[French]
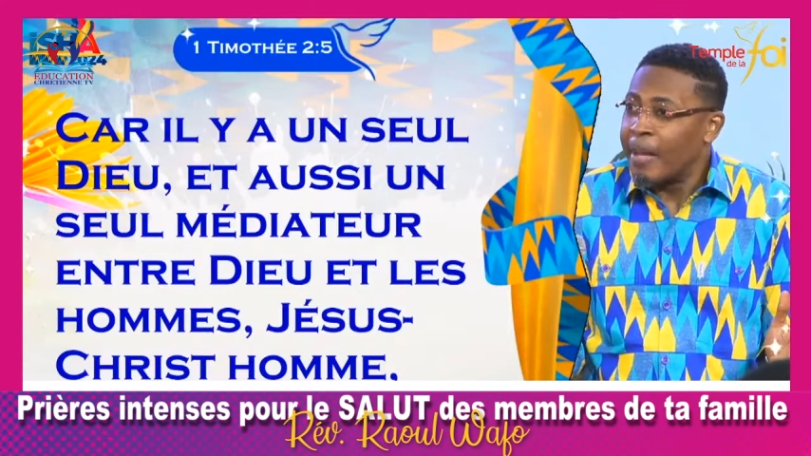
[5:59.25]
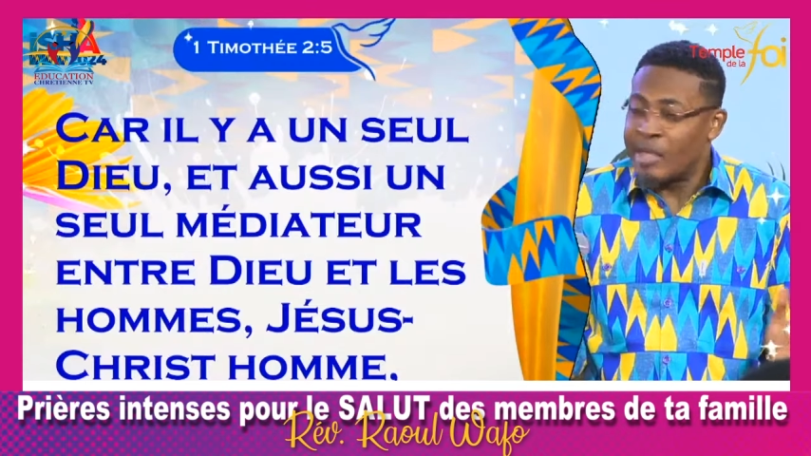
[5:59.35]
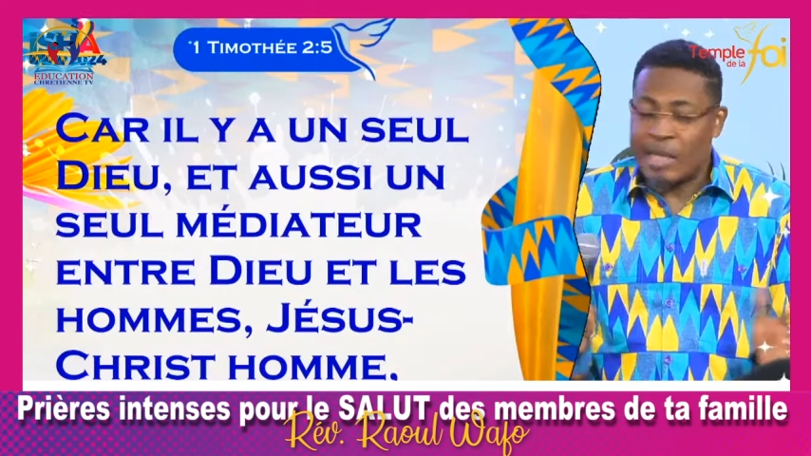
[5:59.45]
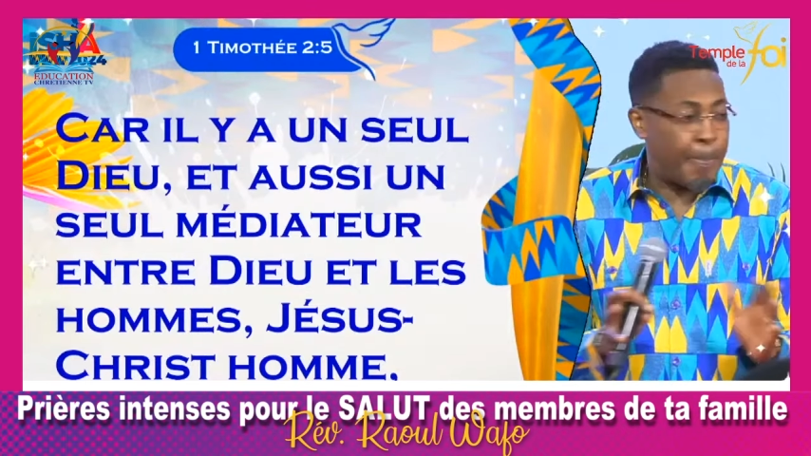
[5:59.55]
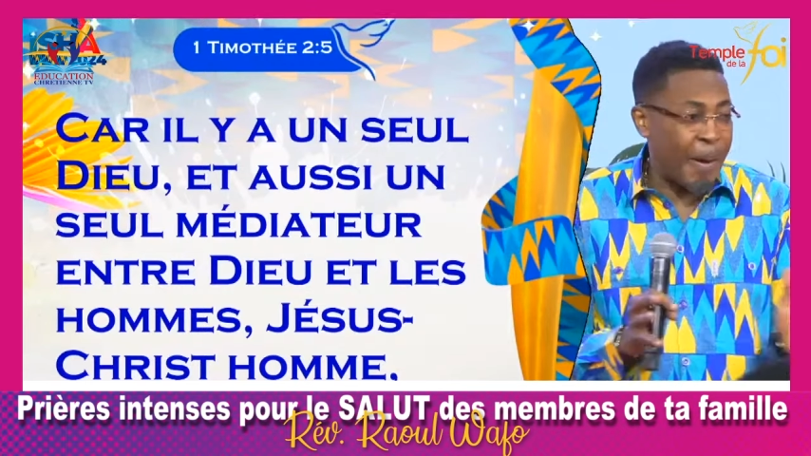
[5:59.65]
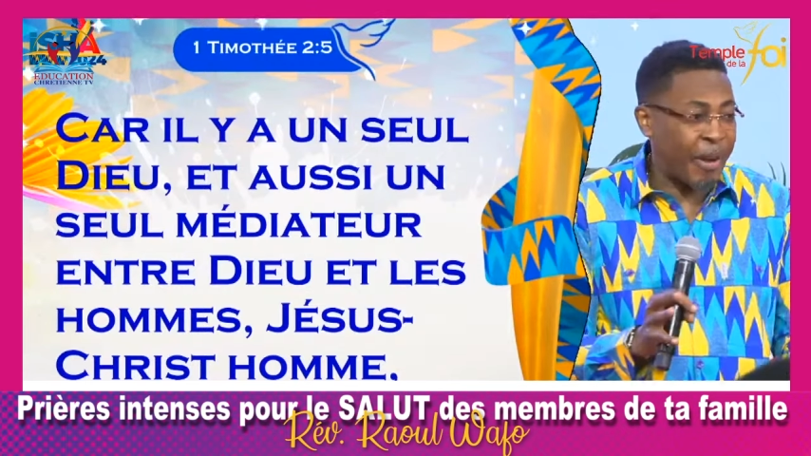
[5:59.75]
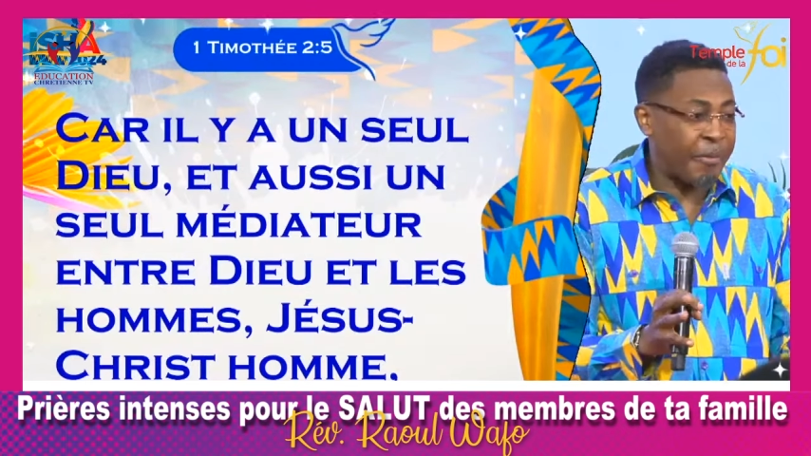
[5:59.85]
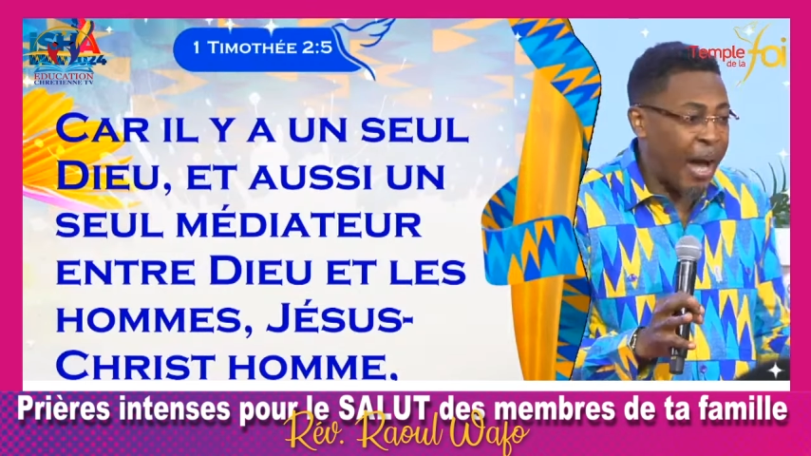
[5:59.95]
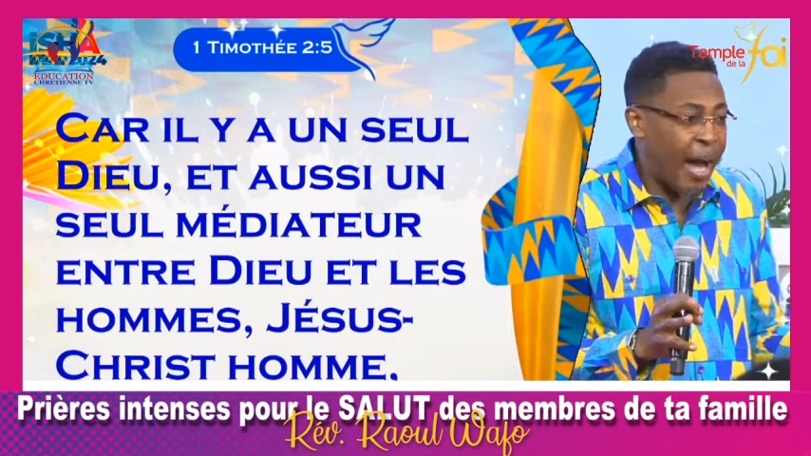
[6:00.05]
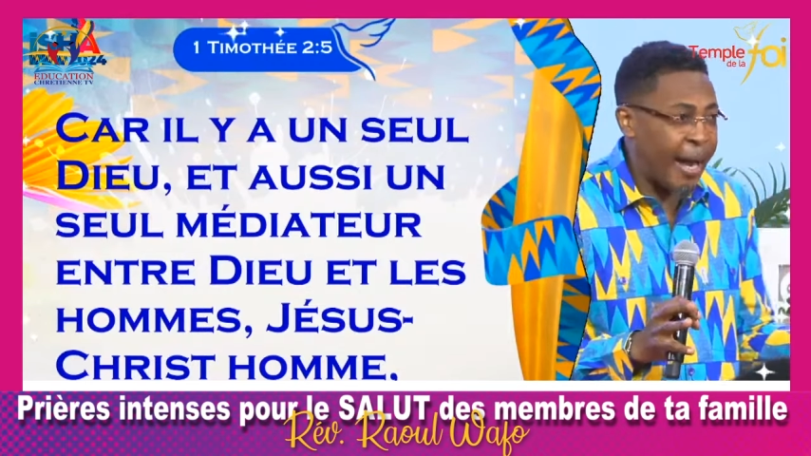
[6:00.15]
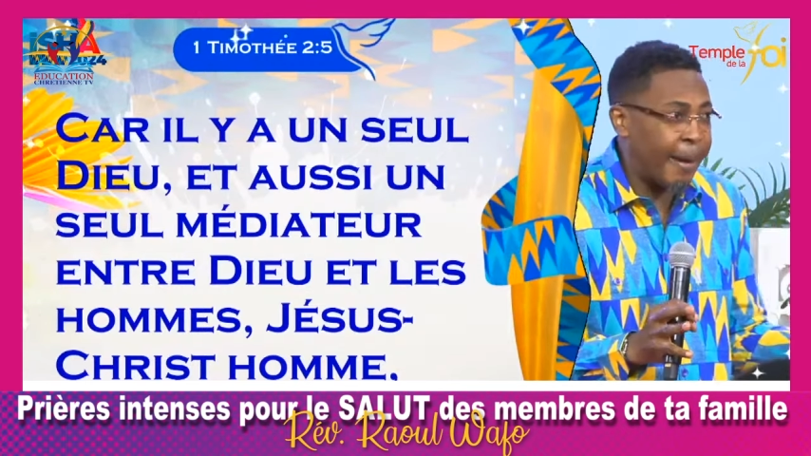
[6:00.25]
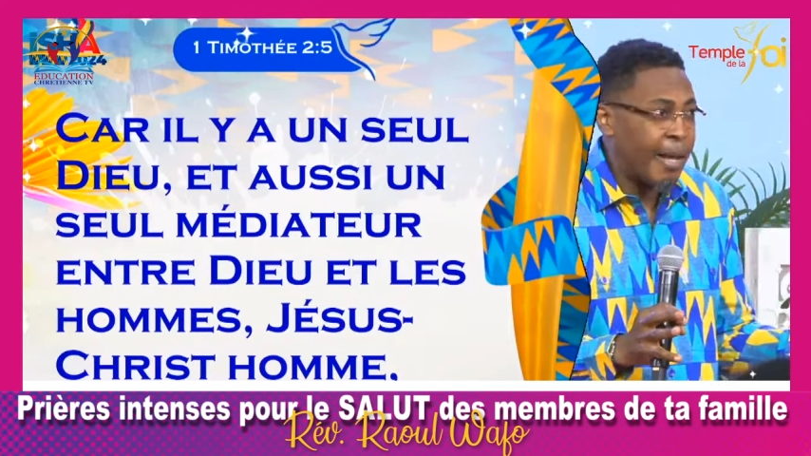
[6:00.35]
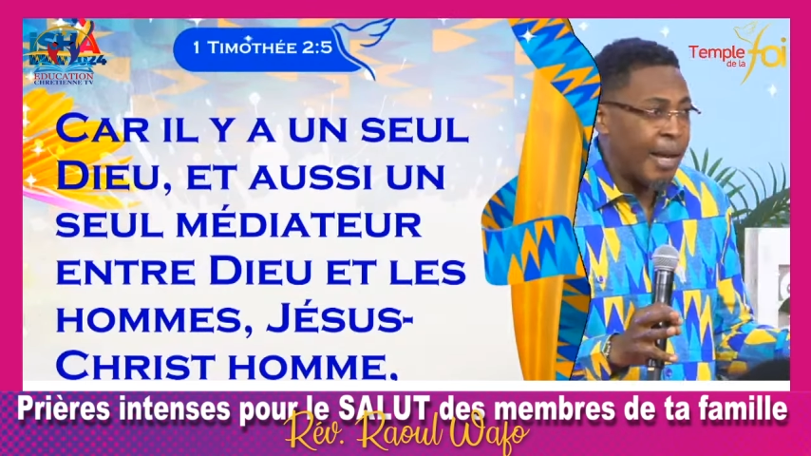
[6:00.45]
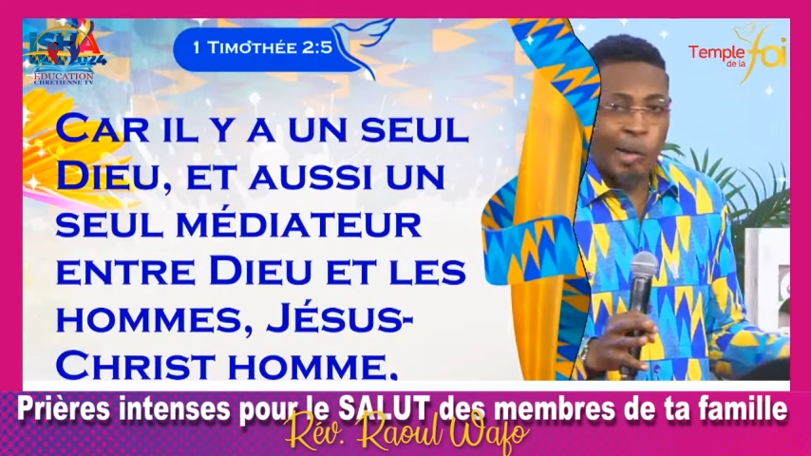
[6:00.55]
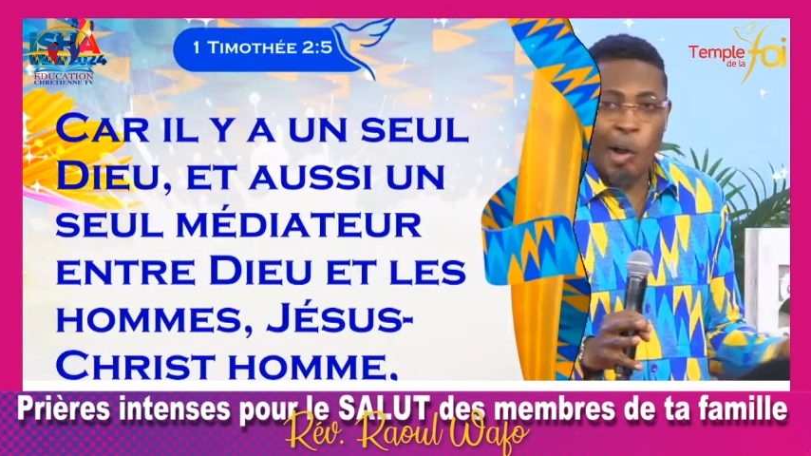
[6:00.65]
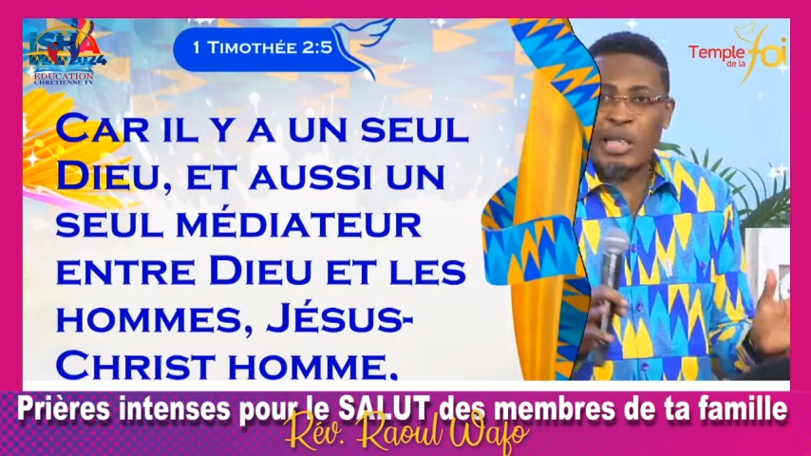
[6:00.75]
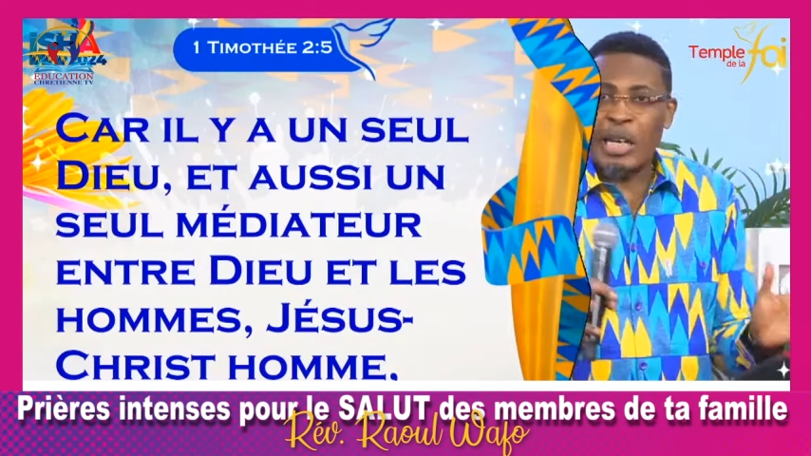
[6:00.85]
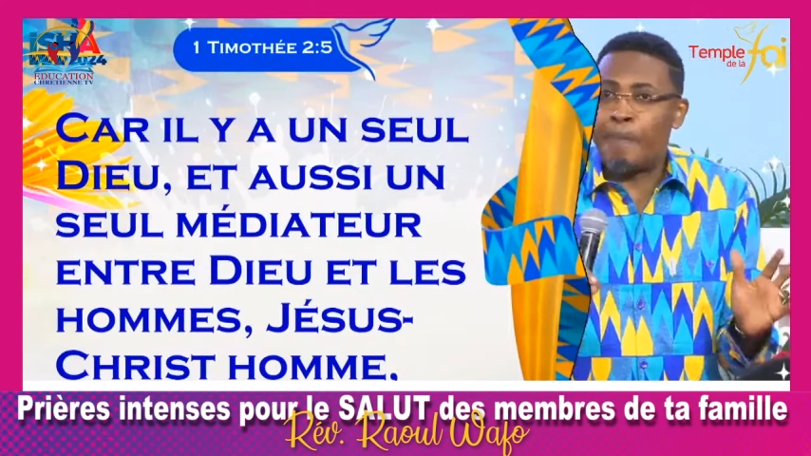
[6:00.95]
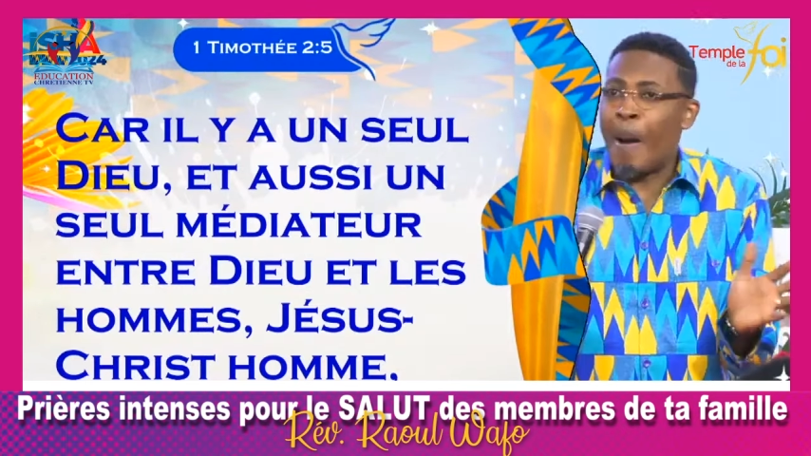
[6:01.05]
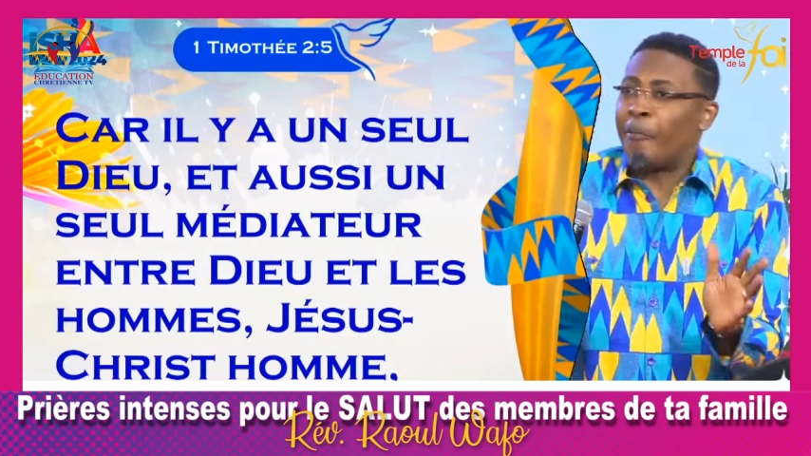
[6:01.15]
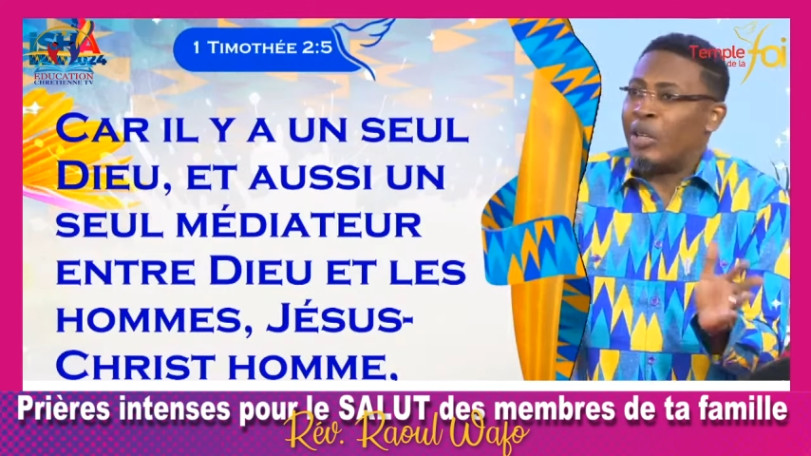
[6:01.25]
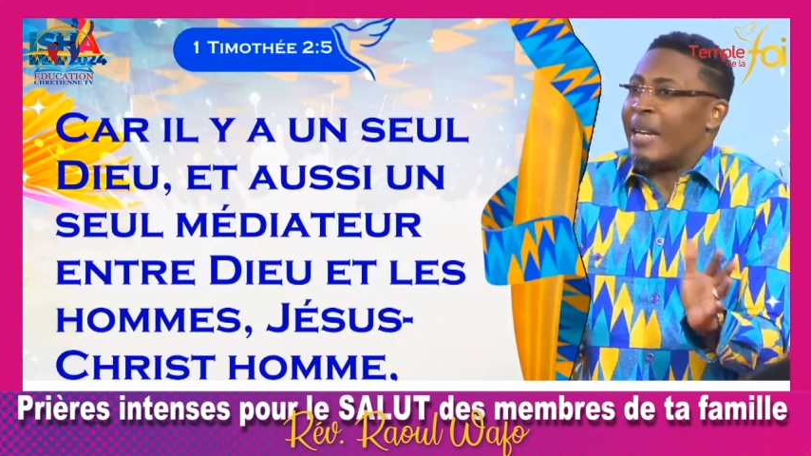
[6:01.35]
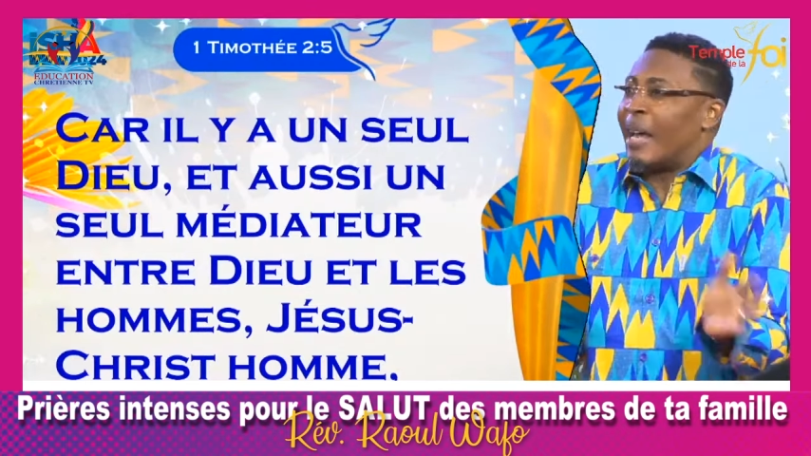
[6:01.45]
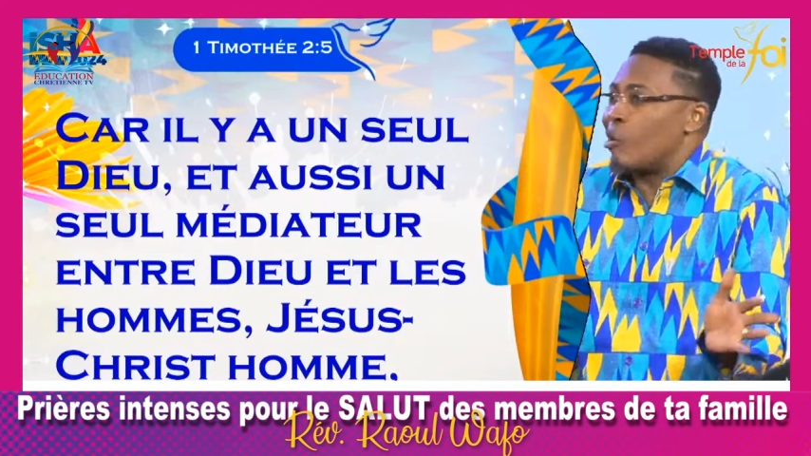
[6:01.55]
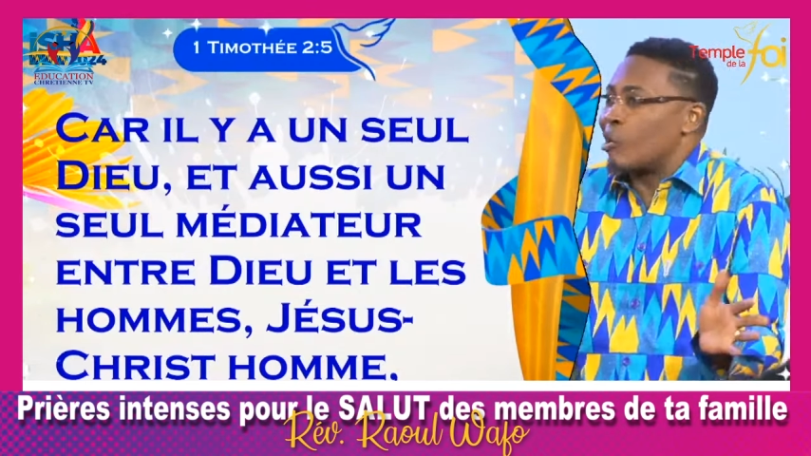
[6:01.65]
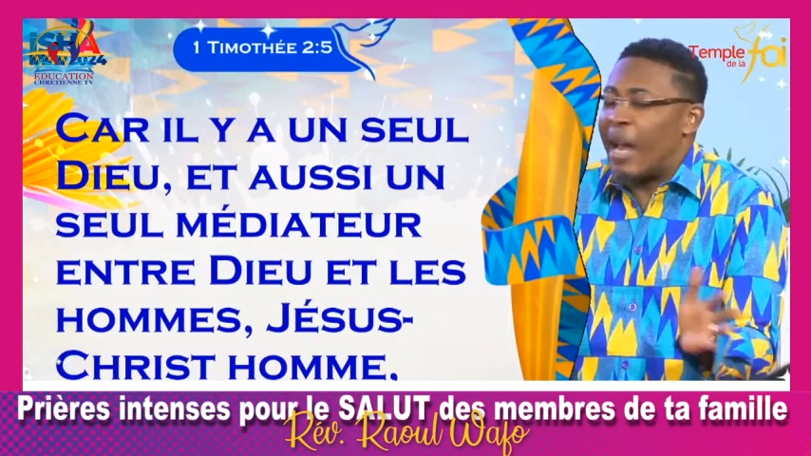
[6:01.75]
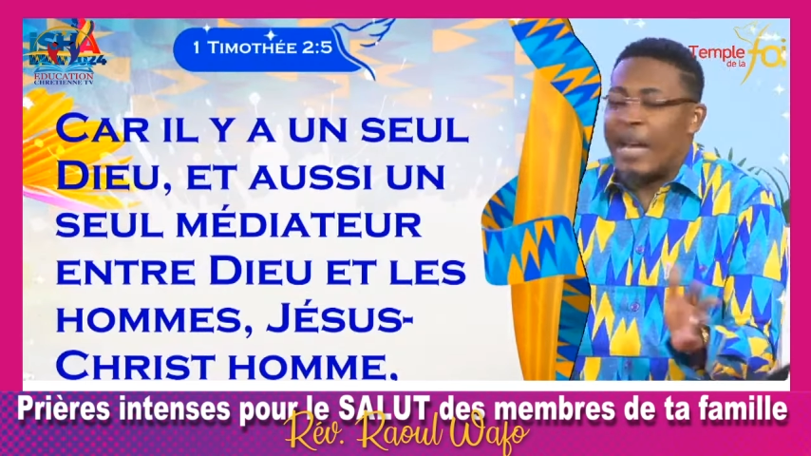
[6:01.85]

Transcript: C'est pas vrai, frère. Non, je n'ai pas envie de déranger,